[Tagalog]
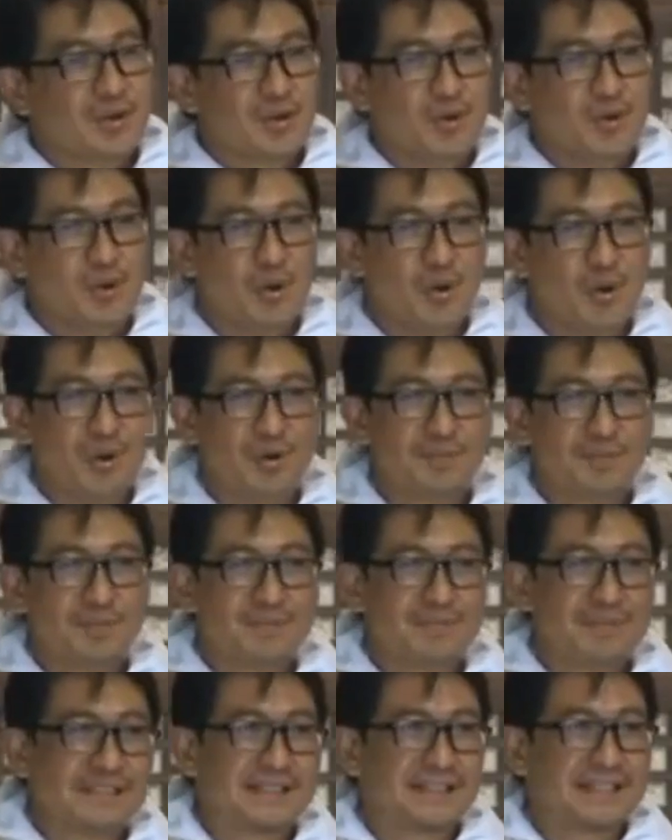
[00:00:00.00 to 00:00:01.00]
Kung
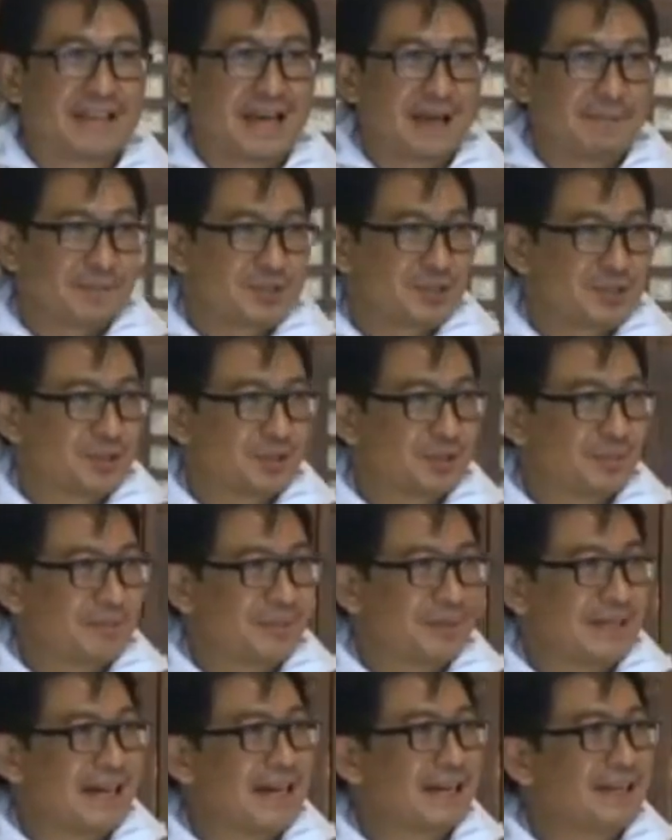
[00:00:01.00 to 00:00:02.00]
matatapos yung
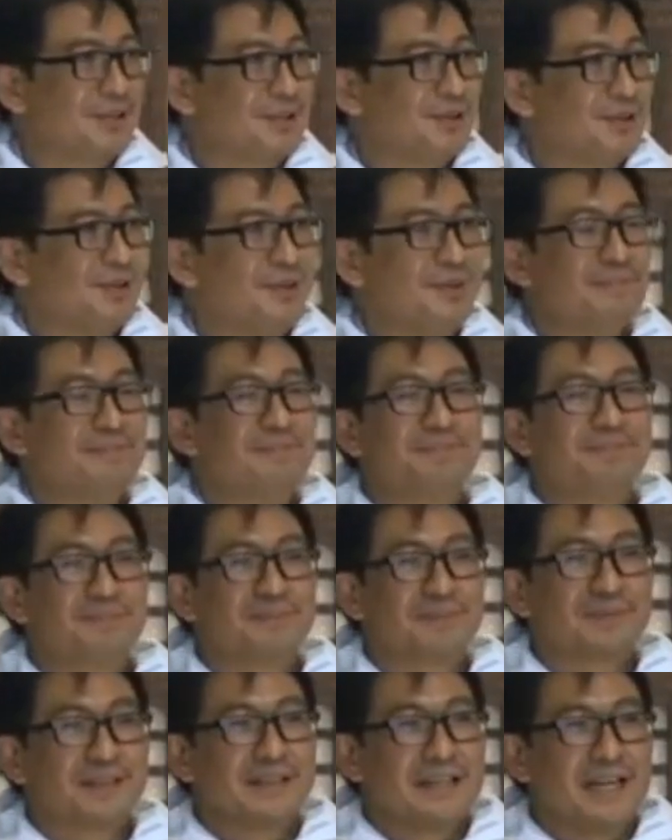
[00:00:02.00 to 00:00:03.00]
nobinaryo,
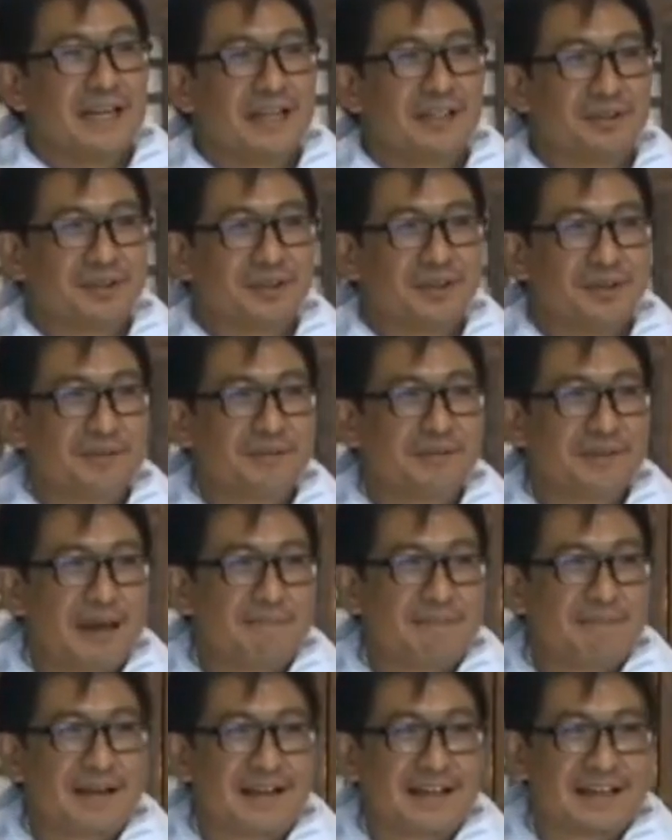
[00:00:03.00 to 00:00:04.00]
ito yung
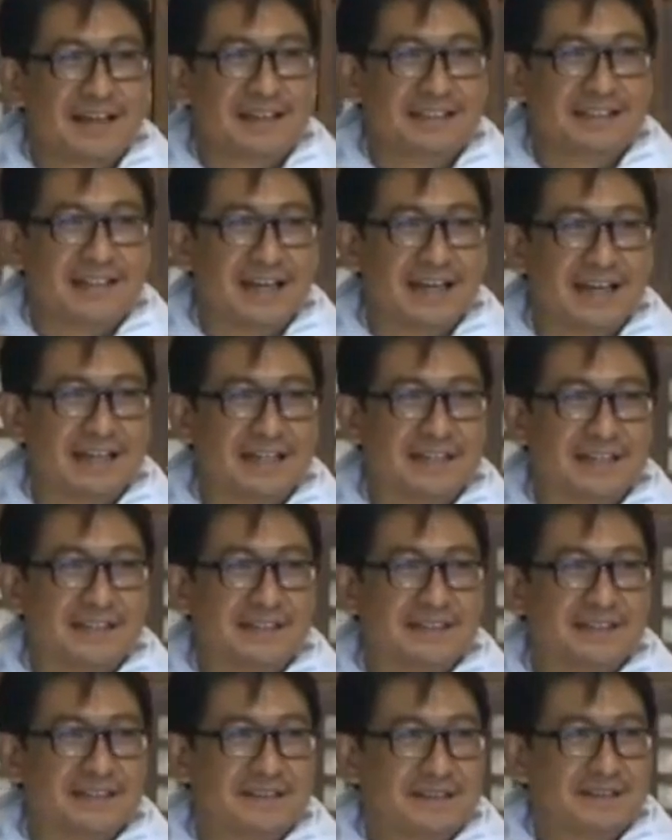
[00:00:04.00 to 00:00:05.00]

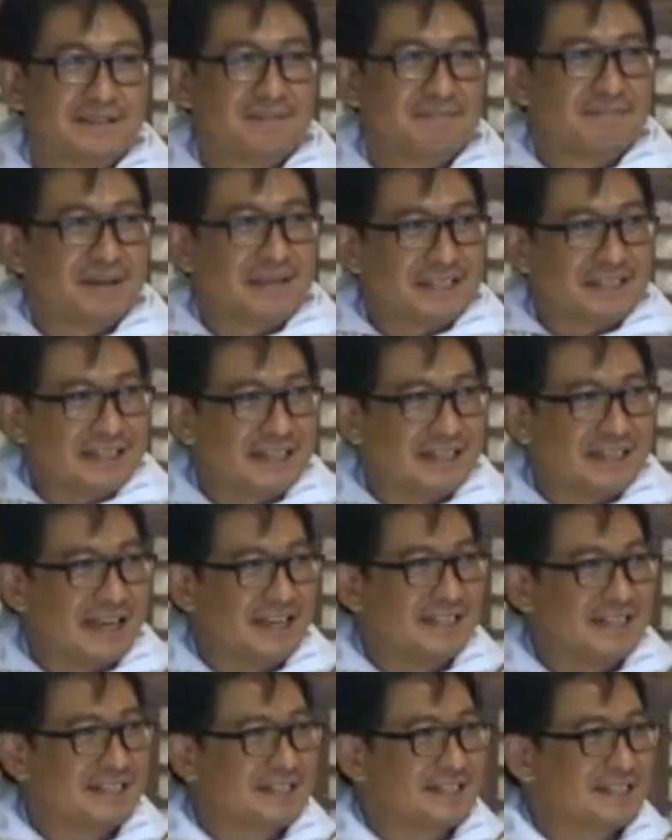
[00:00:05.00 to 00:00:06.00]
napakagandang
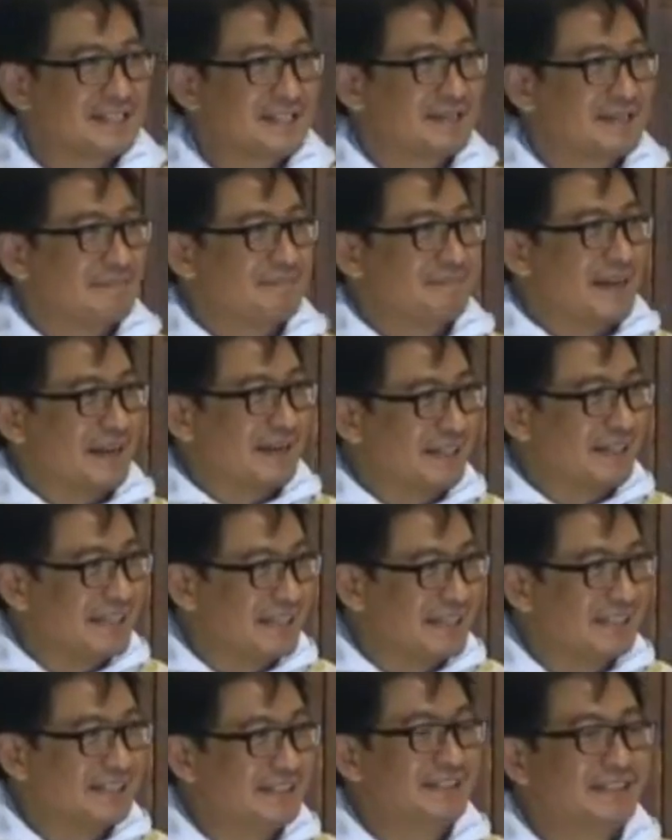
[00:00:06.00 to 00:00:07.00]
ma-realize,
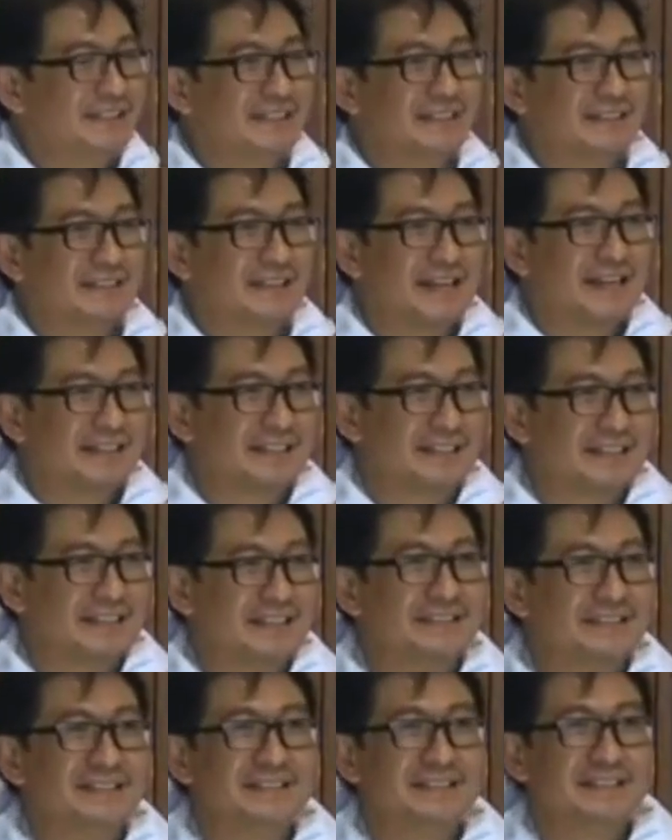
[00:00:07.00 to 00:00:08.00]
marinig
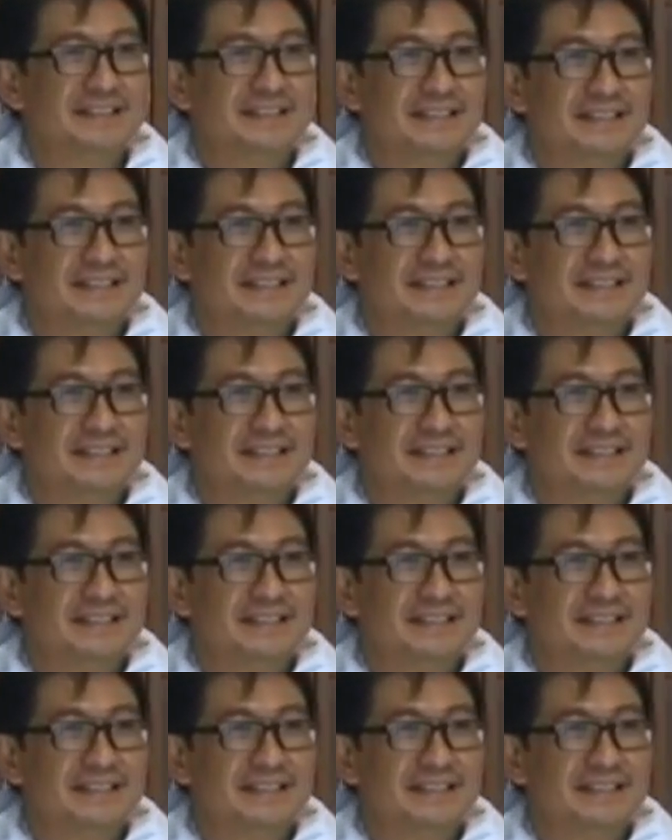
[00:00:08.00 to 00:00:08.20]
natin